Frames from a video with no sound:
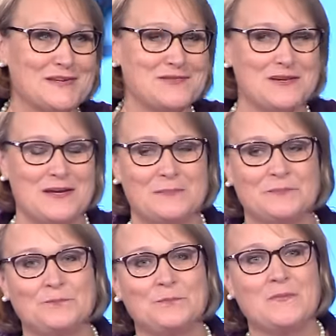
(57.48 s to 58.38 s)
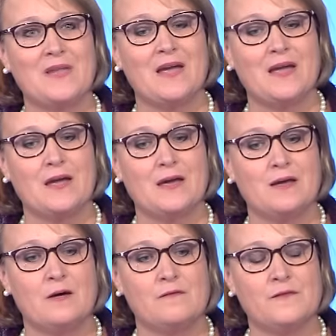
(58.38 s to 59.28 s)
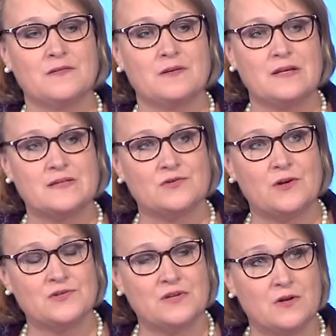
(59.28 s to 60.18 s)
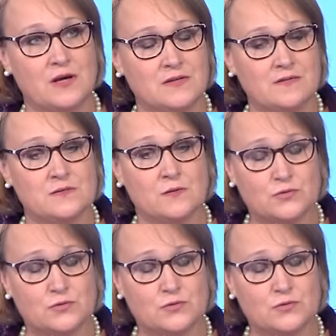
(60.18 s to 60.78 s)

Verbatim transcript: Algériennes. Et en fait, les échanges éducatifs sont